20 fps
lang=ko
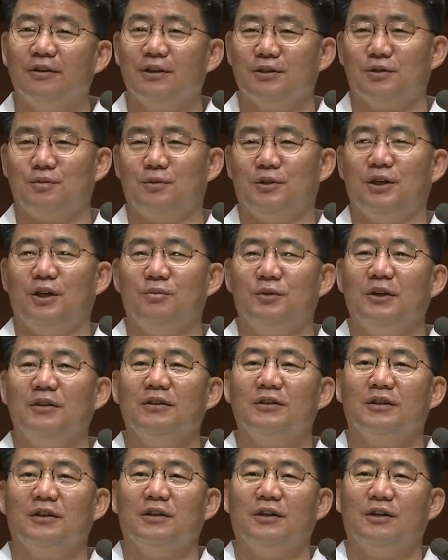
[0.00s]
그것은
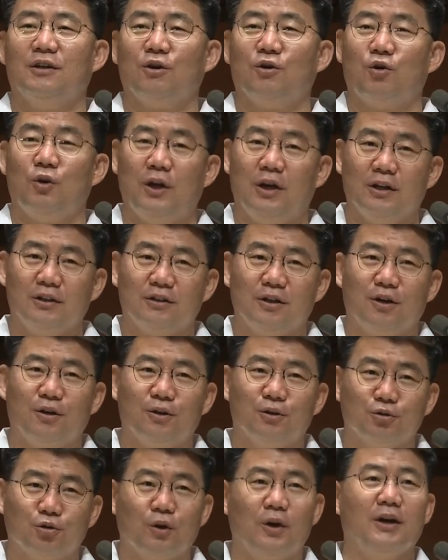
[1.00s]
뭐냐면 고향
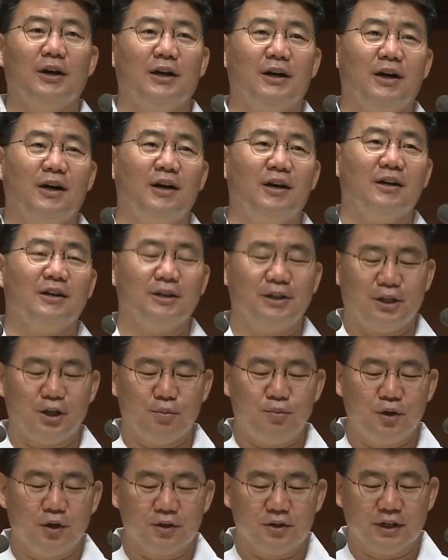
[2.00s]
땅으로 돌아가라. 그렇게
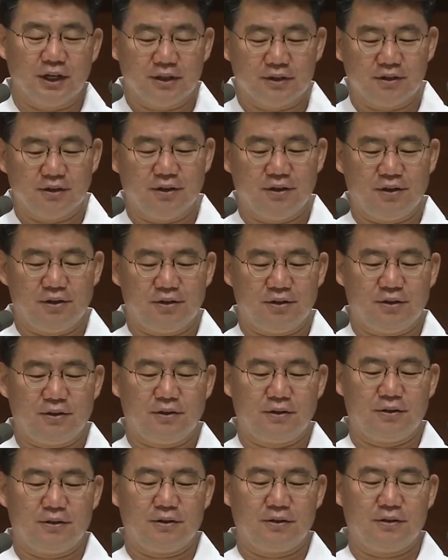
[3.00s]
명령했던 거죠.
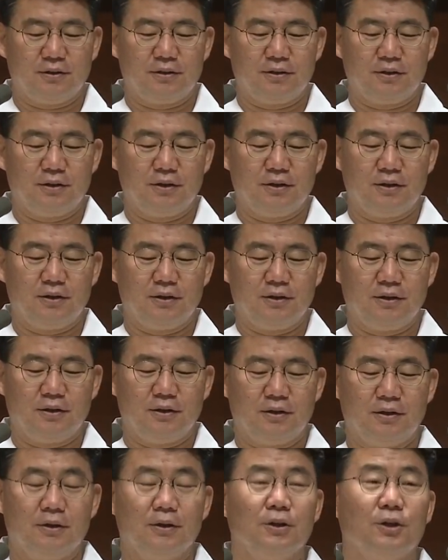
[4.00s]

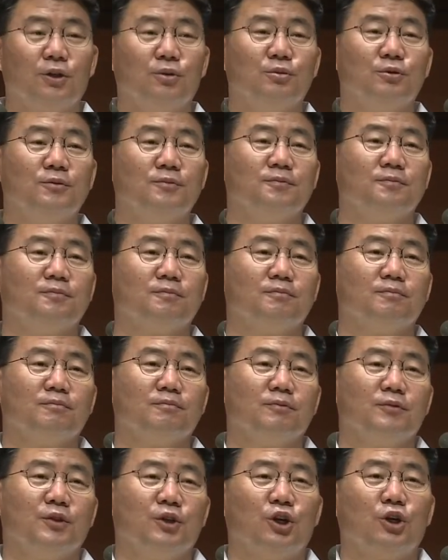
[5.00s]
여러분,
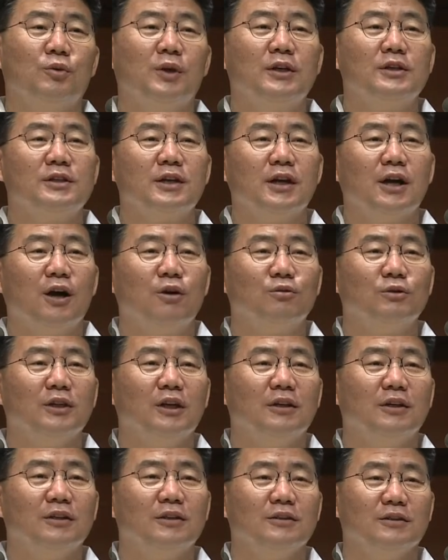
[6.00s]
여러분 인생
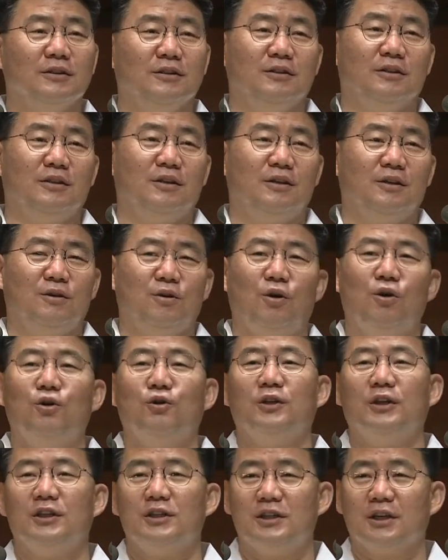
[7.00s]
가운데는
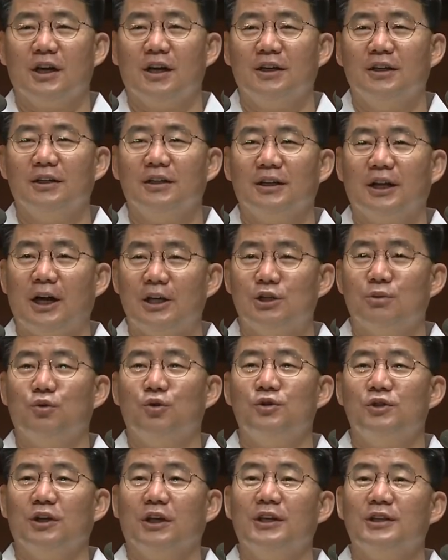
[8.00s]
홀로 된 시간을
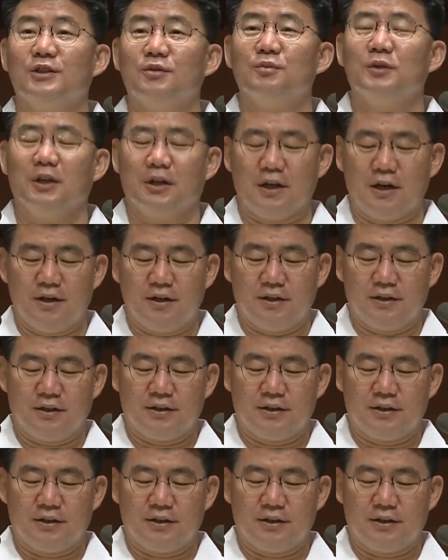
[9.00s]
가져본 적이 있습니까?